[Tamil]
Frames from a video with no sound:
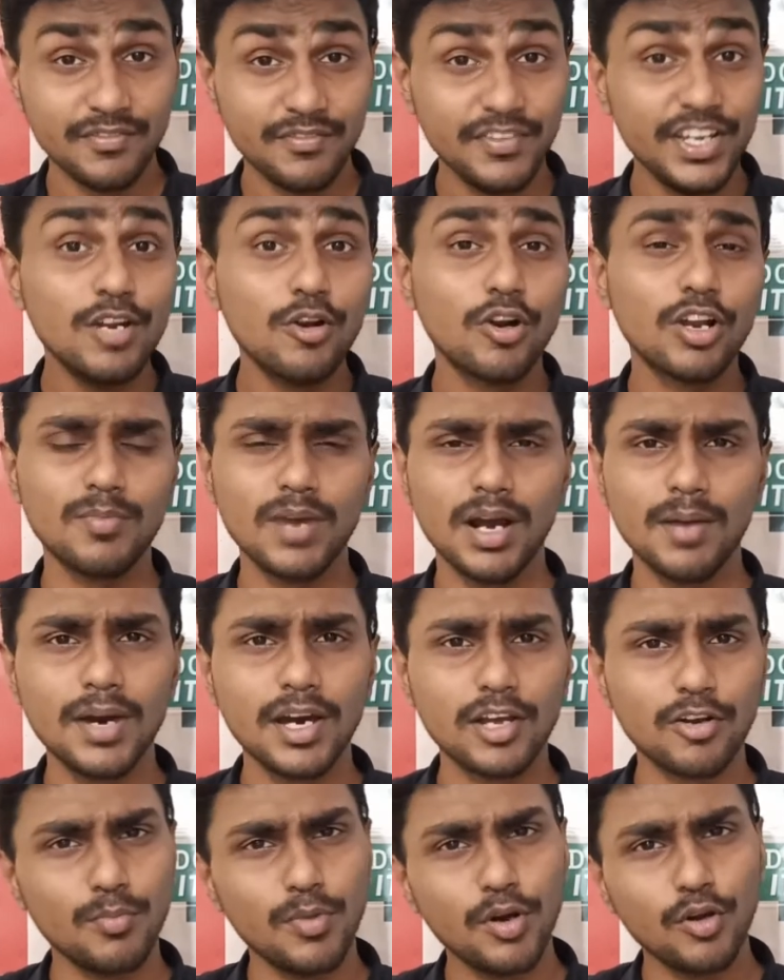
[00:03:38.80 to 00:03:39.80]
வீலோட
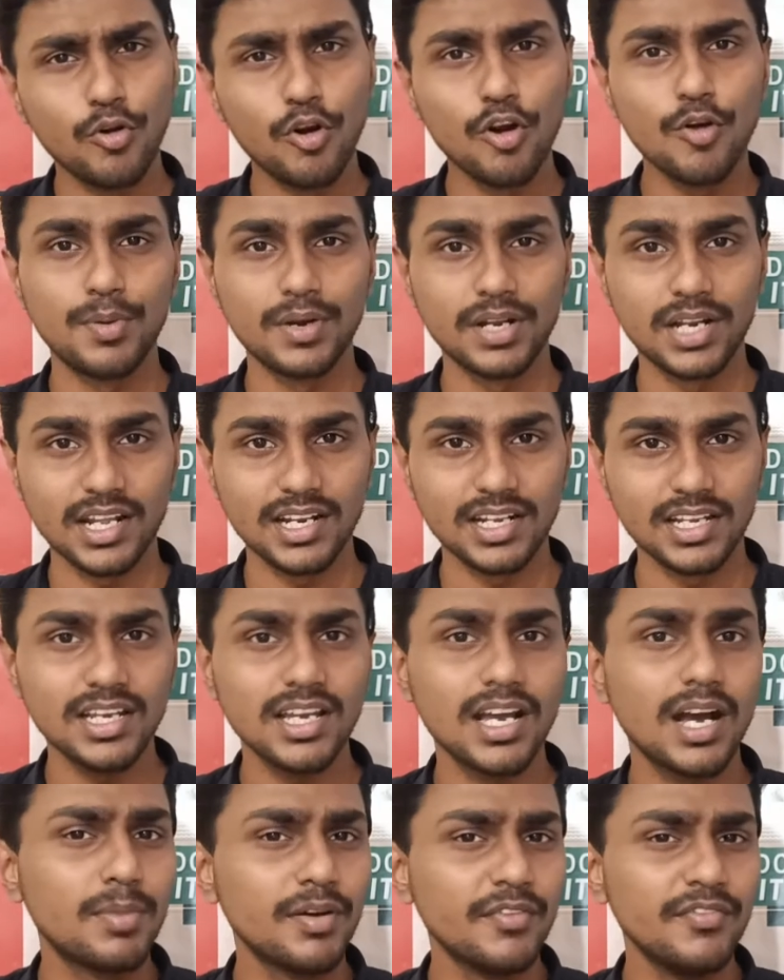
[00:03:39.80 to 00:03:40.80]
மாமா ரொம்ப கோவப்படுறாரு
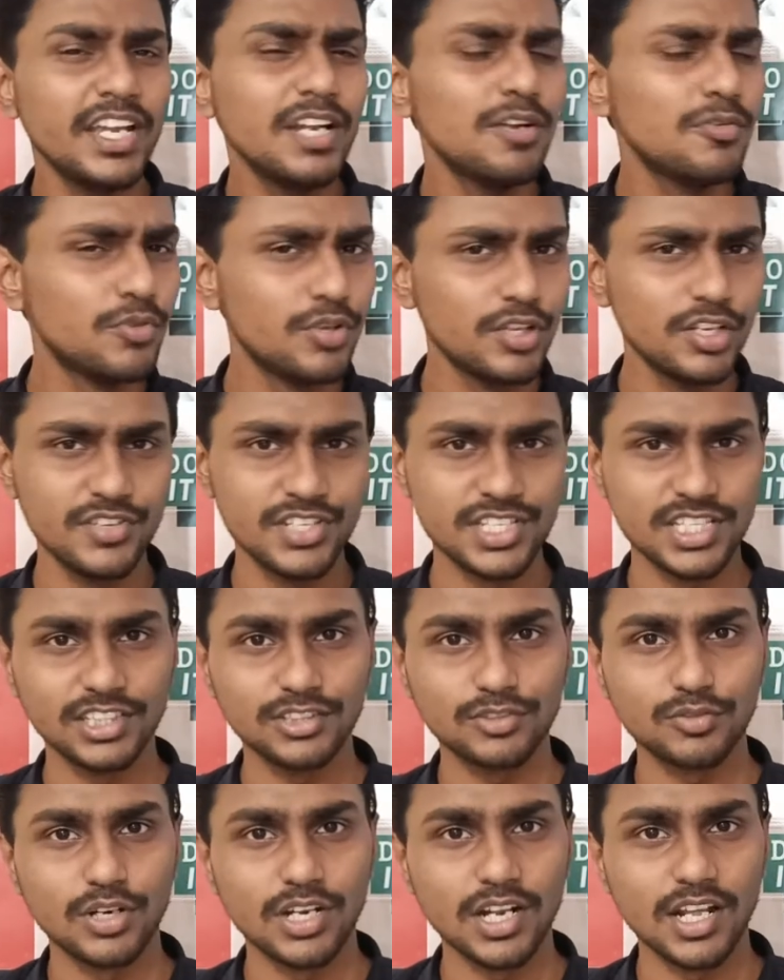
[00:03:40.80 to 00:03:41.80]
அப்போ வீல் இன்னொரு
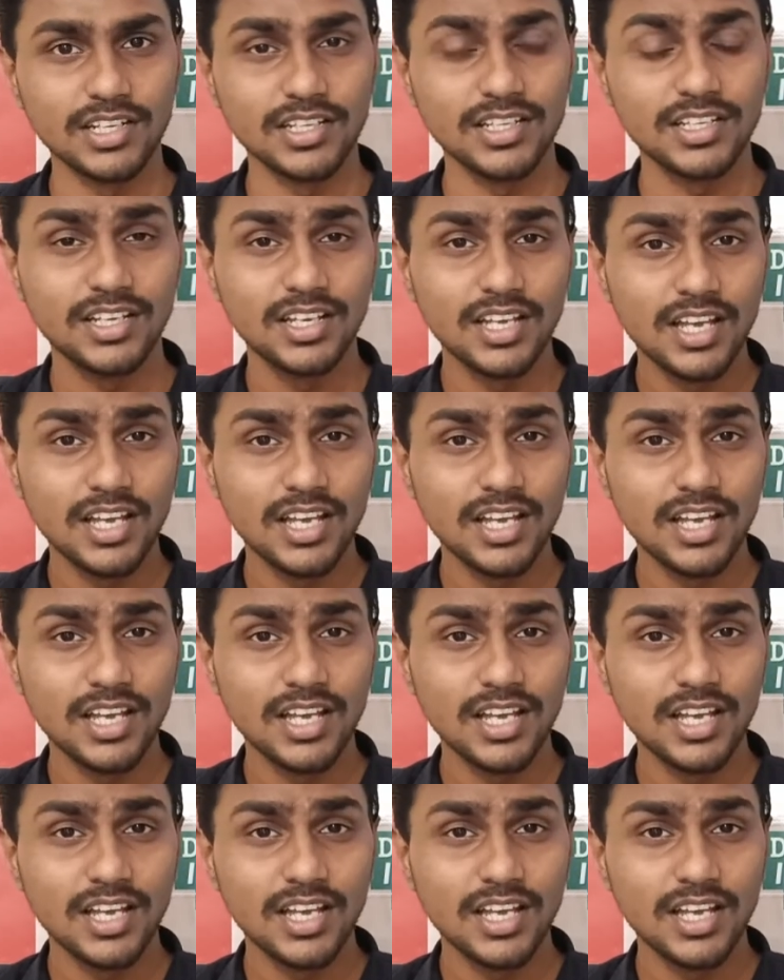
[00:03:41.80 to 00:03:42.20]
விஷயத்த சொல்கிறாரு